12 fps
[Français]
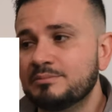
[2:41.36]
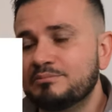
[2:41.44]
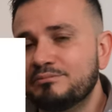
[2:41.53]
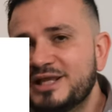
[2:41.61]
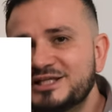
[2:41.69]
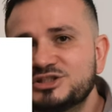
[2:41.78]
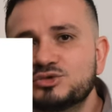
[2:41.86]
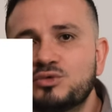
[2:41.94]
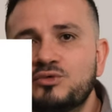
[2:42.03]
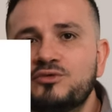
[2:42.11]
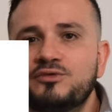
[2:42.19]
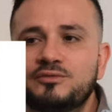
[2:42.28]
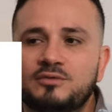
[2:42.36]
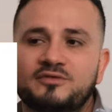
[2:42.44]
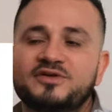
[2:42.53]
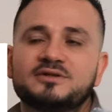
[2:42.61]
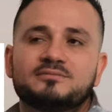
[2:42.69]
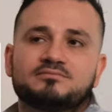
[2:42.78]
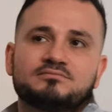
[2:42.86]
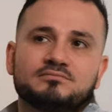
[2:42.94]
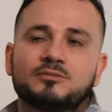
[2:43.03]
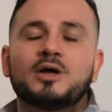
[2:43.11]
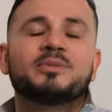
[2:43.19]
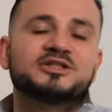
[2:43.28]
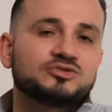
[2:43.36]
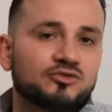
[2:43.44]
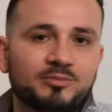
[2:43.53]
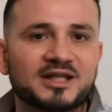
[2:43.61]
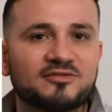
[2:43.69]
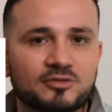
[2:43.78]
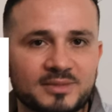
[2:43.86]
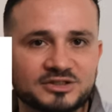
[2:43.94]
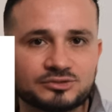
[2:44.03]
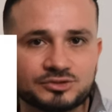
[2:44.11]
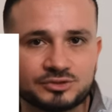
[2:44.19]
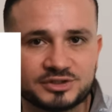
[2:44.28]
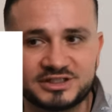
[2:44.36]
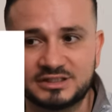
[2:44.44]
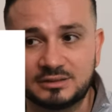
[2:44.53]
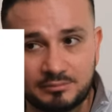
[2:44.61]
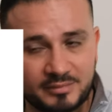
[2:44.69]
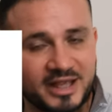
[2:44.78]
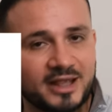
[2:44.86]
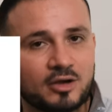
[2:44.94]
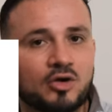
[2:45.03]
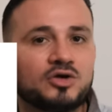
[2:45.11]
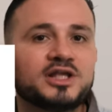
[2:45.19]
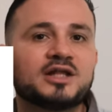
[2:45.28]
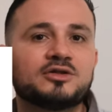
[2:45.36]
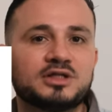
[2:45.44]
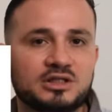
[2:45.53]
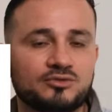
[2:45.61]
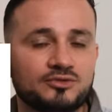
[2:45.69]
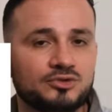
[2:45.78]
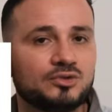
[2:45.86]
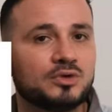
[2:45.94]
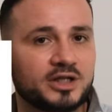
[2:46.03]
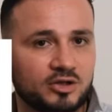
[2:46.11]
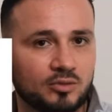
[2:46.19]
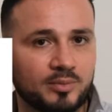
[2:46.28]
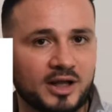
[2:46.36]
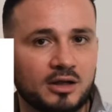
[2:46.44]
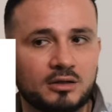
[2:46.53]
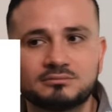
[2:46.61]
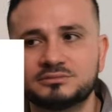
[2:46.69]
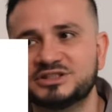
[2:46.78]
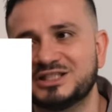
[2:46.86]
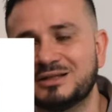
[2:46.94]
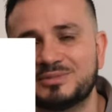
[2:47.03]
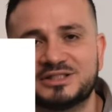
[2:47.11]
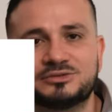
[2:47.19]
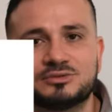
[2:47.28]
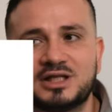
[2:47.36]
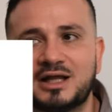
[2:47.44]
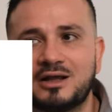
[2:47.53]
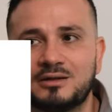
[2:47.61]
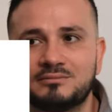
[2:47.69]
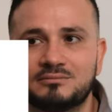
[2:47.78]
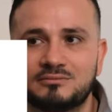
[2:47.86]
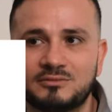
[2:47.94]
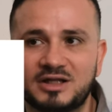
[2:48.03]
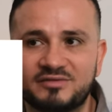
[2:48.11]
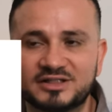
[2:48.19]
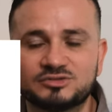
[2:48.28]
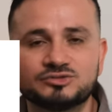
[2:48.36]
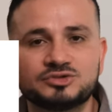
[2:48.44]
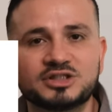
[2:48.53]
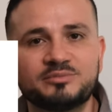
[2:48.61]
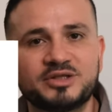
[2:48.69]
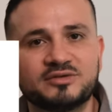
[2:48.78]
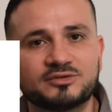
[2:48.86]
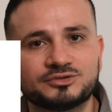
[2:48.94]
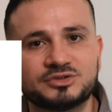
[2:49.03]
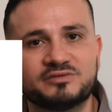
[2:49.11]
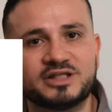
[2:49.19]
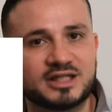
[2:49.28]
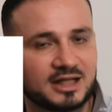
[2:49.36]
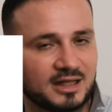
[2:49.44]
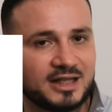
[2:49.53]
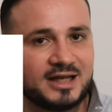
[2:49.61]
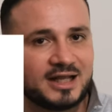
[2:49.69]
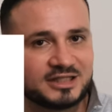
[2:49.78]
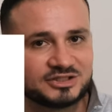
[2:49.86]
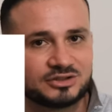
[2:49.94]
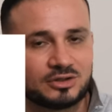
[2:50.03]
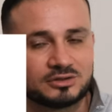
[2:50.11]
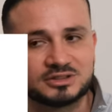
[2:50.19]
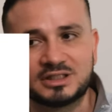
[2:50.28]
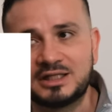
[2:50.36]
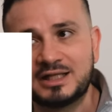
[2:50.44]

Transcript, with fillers: mais je trouve, en fait, bon après je trouve pas d'informations sur le site, mais en regardant les deux photos, en les comparant, j'ai l'impression que la, la version du trépied vendue avec la LH30